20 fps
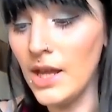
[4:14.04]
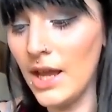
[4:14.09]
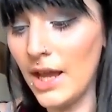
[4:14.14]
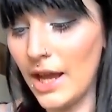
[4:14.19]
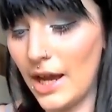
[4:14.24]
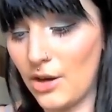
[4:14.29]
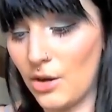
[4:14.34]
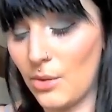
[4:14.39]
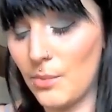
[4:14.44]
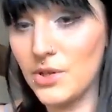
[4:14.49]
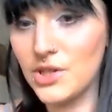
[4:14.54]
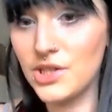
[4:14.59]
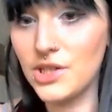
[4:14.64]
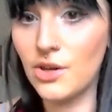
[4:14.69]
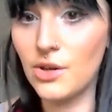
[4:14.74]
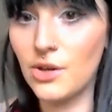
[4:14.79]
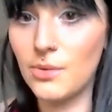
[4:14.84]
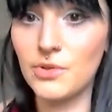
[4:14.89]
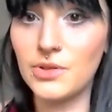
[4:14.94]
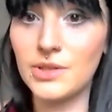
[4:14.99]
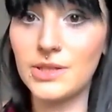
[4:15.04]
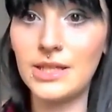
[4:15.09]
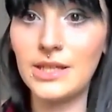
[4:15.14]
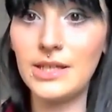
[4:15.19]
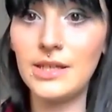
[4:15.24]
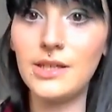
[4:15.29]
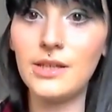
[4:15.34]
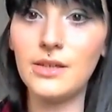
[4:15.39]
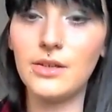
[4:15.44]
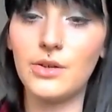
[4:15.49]
Alors moi j'ai
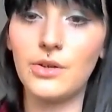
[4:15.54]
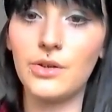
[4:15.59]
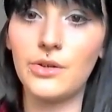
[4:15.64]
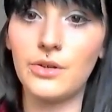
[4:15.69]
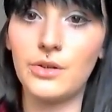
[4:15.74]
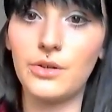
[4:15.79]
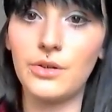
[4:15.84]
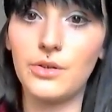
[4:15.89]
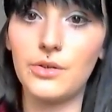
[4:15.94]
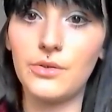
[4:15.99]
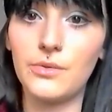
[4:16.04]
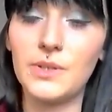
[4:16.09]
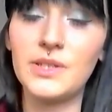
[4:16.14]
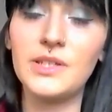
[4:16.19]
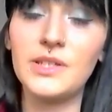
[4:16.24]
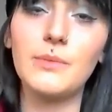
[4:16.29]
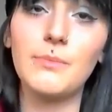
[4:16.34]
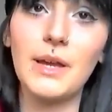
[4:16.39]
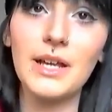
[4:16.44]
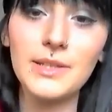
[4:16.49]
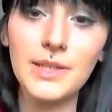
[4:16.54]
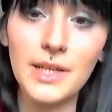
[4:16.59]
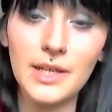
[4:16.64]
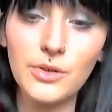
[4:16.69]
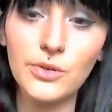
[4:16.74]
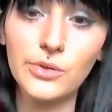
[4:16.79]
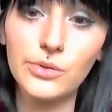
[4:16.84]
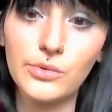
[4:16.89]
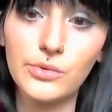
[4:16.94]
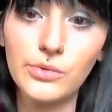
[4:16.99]
commandé, bah, c'est une marque très
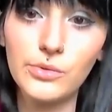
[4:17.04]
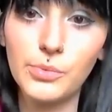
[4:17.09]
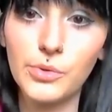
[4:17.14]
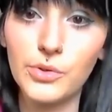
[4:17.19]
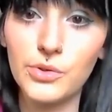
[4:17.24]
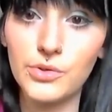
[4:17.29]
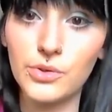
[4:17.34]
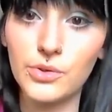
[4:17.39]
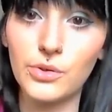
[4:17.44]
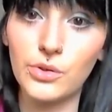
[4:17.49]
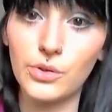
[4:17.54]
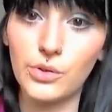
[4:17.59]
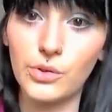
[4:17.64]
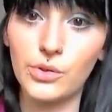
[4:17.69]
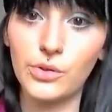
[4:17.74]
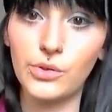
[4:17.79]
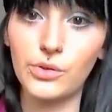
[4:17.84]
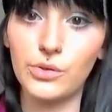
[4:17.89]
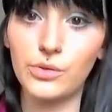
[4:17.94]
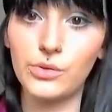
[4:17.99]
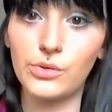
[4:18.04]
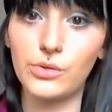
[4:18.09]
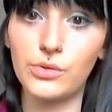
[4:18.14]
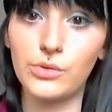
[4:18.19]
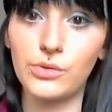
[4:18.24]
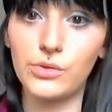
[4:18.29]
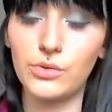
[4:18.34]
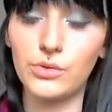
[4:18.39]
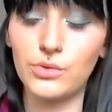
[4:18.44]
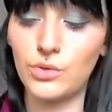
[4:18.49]
connue pour ce genre
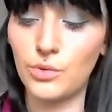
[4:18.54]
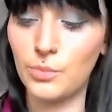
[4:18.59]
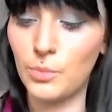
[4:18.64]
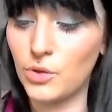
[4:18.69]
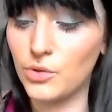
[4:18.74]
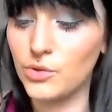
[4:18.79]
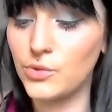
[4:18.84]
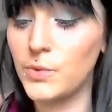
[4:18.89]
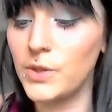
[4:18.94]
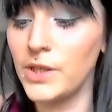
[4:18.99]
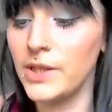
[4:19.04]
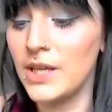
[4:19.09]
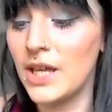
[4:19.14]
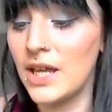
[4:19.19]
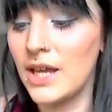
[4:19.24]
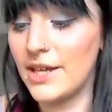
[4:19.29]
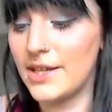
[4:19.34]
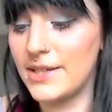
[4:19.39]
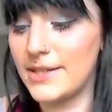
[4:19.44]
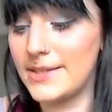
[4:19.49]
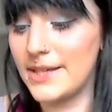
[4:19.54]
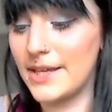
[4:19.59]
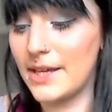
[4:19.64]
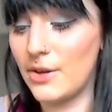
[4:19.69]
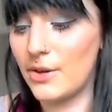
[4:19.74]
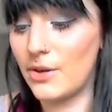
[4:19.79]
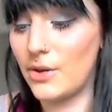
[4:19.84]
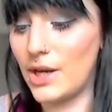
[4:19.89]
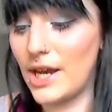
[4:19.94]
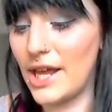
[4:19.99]
de produits
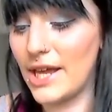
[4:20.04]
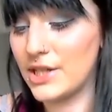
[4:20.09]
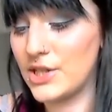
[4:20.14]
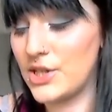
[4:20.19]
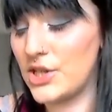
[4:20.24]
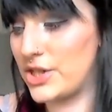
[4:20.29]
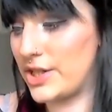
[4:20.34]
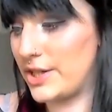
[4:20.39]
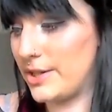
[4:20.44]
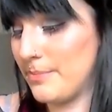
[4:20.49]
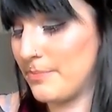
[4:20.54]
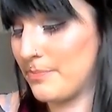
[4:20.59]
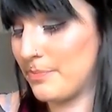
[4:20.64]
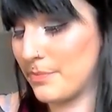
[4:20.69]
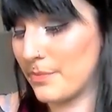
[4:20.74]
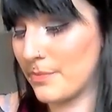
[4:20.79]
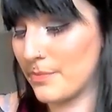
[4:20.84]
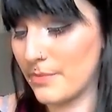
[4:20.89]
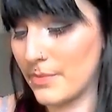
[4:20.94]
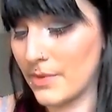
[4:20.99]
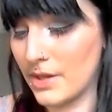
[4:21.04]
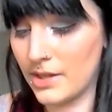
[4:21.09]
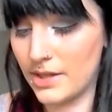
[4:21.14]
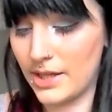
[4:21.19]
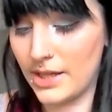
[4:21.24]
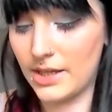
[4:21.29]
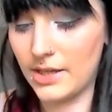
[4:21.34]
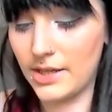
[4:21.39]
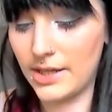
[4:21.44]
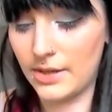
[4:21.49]
c'est La
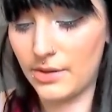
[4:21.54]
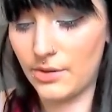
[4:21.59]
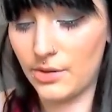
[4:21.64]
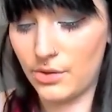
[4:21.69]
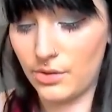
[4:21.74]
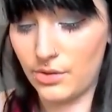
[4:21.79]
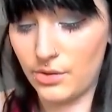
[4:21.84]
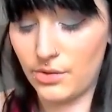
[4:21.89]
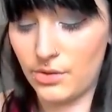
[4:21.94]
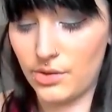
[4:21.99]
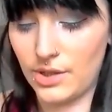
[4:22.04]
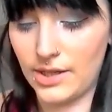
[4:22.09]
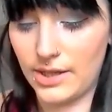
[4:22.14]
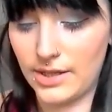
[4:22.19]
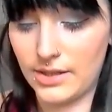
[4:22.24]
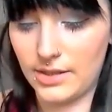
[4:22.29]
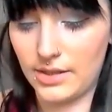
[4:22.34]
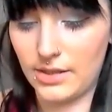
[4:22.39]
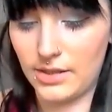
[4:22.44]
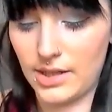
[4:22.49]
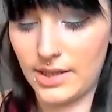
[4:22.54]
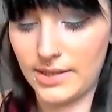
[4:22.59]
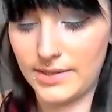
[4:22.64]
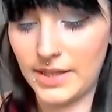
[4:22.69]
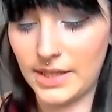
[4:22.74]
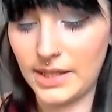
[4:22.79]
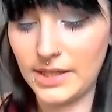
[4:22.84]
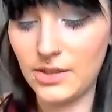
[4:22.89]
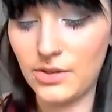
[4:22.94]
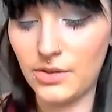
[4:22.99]
et la,
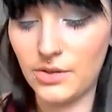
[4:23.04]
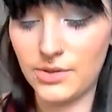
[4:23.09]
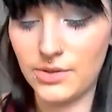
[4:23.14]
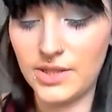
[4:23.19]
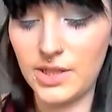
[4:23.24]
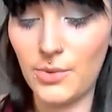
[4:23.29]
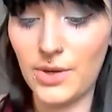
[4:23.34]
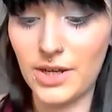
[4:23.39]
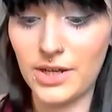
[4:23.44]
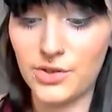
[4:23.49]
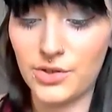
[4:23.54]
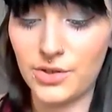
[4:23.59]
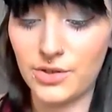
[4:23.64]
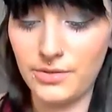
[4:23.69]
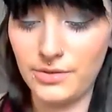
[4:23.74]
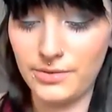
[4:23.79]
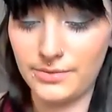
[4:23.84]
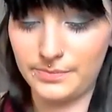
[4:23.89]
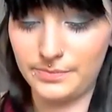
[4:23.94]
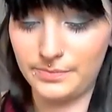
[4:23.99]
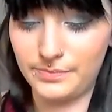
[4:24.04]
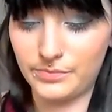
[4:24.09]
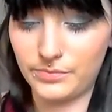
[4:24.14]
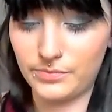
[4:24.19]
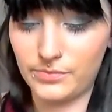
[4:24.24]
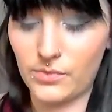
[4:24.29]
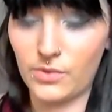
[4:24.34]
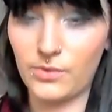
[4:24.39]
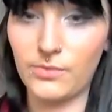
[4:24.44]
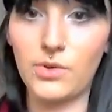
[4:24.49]
série Direction.
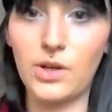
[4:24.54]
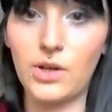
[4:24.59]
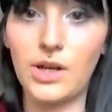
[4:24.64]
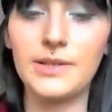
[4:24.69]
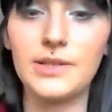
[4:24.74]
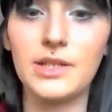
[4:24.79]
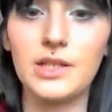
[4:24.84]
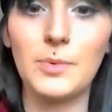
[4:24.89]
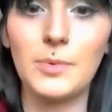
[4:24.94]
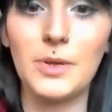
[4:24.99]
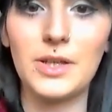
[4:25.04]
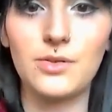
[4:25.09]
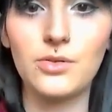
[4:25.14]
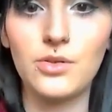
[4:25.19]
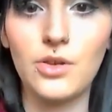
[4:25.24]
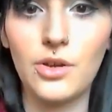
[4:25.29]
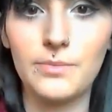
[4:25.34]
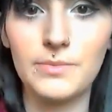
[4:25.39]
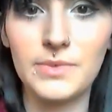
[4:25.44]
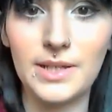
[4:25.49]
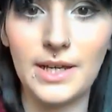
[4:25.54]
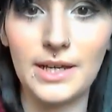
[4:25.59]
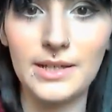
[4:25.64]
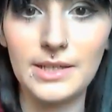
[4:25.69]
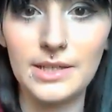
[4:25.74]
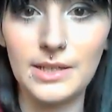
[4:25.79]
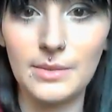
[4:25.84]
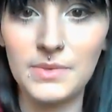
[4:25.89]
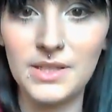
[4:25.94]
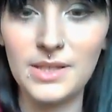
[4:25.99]
Donc voilà, ça se présente comme ça,
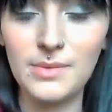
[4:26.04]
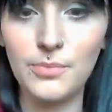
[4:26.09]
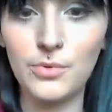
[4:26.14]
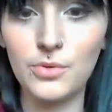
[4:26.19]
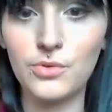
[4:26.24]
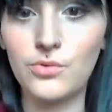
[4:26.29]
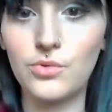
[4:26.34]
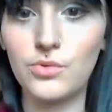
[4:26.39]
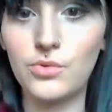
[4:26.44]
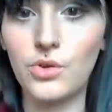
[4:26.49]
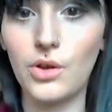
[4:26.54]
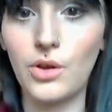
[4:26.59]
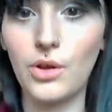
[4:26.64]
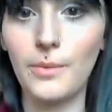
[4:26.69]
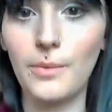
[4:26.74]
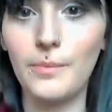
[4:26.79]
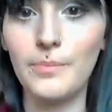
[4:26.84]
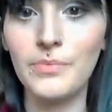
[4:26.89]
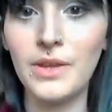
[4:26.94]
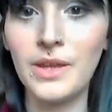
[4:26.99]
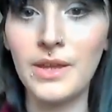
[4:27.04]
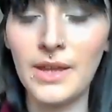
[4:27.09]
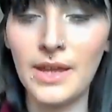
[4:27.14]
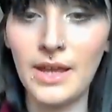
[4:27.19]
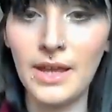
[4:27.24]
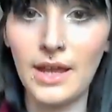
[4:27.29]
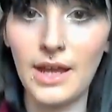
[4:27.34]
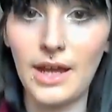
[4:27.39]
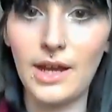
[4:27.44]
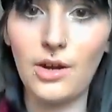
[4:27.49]
c'est des petits pots de couleurs.
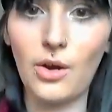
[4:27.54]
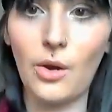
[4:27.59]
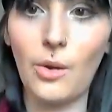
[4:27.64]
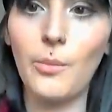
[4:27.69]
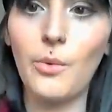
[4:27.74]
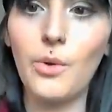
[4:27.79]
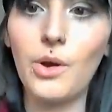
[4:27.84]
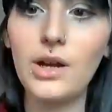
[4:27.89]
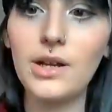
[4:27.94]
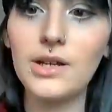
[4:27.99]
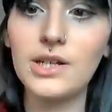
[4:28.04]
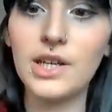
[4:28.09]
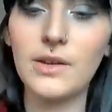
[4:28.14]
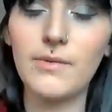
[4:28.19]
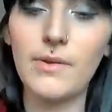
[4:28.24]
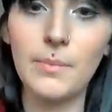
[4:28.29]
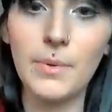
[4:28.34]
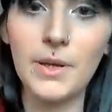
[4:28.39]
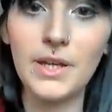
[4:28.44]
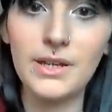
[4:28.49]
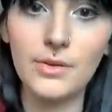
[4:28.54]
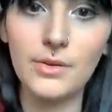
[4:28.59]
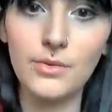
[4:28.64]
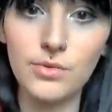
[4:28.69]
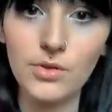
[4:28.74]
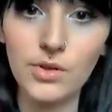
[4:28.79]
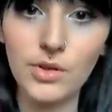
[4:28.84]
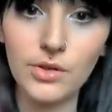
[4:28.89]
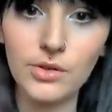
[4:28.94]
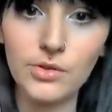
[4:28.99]
Alors moi, j'avais pris la
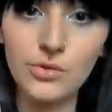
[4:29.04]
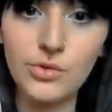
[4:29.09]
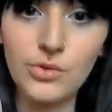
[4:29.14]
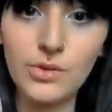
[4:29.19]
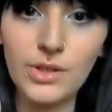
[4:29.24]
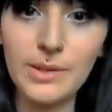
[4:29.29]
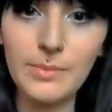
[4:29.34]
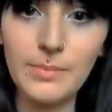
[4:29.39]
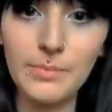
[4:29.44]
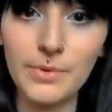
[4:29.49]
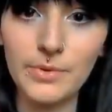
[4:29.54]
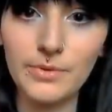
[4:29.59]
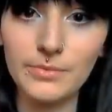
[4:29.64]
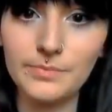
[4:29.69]
couleur tulipe,